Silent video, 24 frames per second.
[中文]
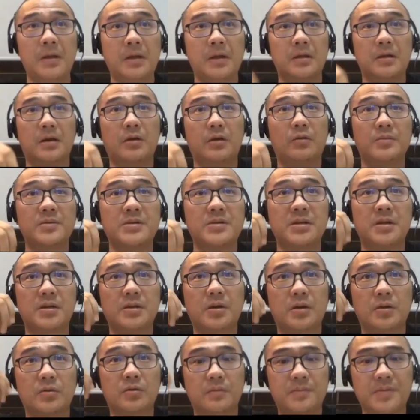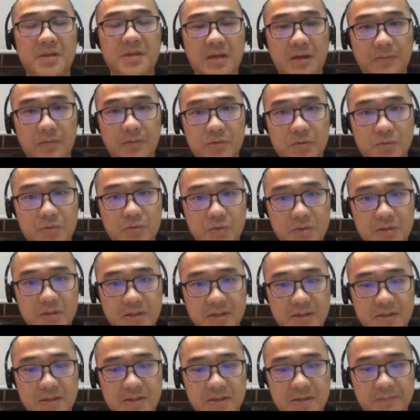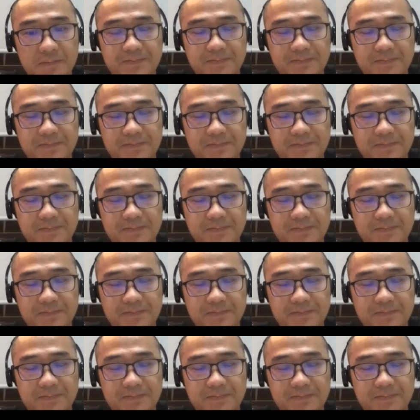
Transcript: 然后我们现在有很多 PM 去做这个事情，